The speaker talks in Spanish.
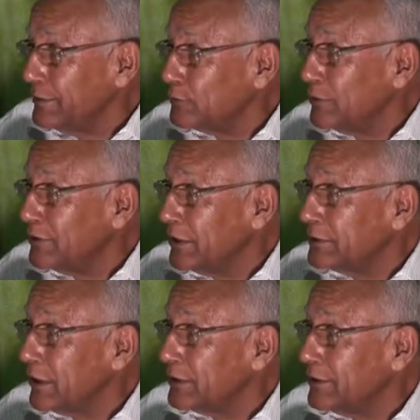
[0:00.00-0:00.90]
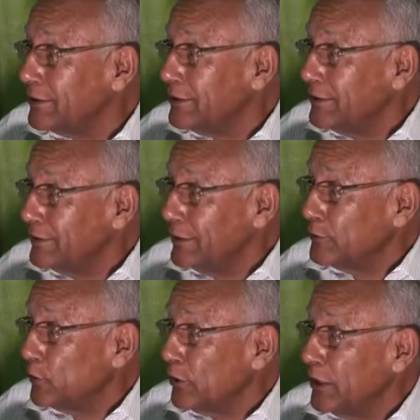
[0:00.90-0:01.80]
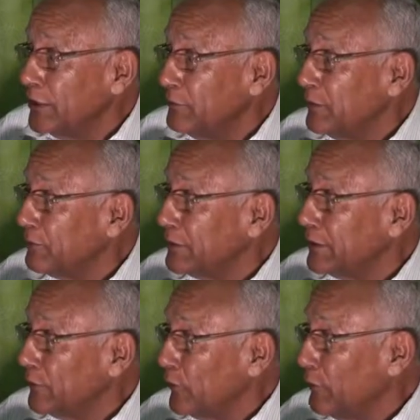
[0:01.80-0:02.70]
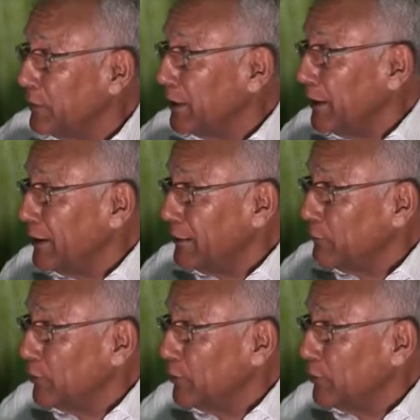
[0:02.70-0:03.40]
eso es interesante dentro de ella me asfaltaron la mía, ah.